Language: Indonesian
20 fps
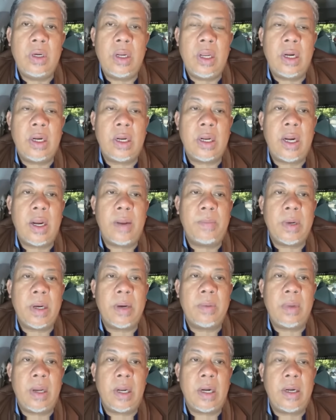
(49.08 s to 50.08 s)
dan kenapa
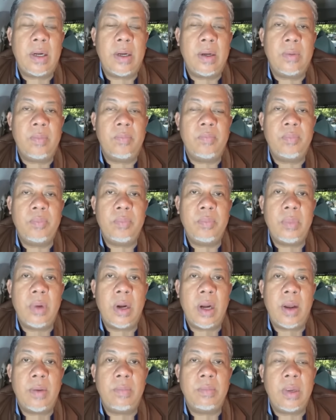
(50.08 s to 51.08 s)
kemarin
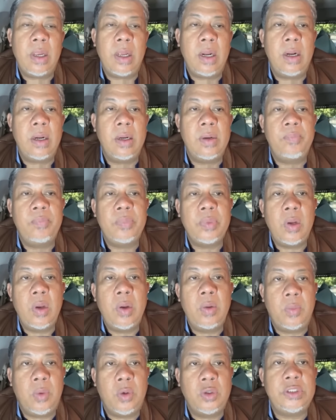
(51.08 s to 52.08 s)
mengambil
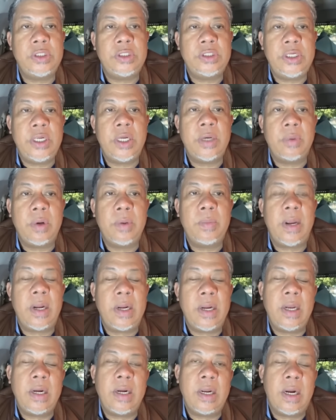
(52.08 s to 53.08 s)
posisi yang
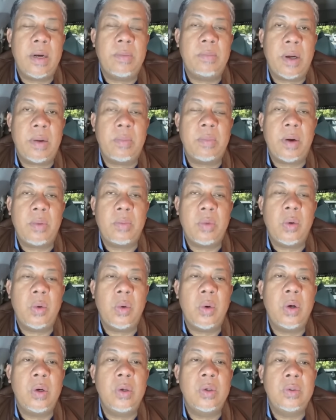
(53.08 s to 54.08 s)
berbeda dengan Pak
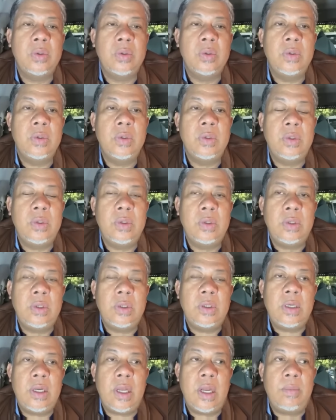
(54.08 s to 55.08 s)
Prabowo
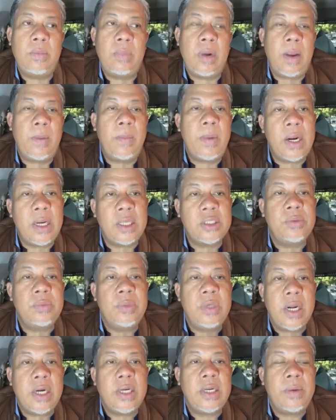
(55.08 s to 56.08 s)
dan bagaimana
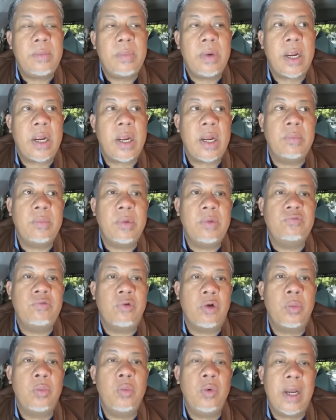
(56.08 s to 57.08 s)
sebenarnya mereka
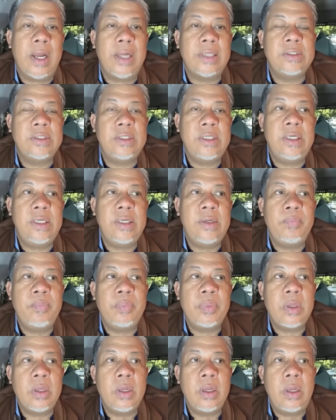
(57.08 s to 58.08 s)
memformulasi
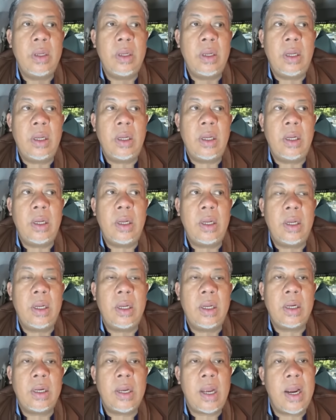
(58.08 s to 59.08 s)

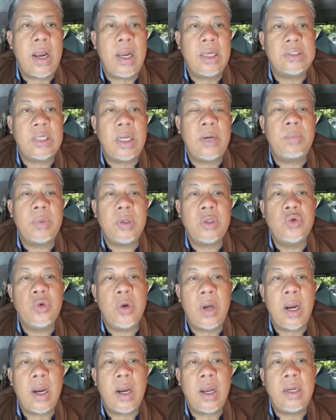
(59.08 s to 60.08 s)
eh, gagasan
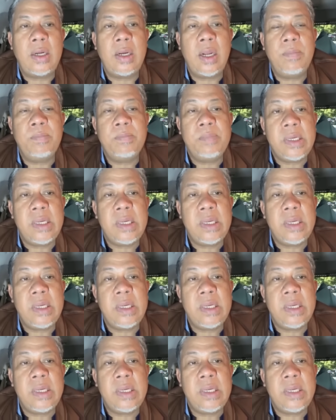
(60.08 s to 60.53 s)
perjuangan dan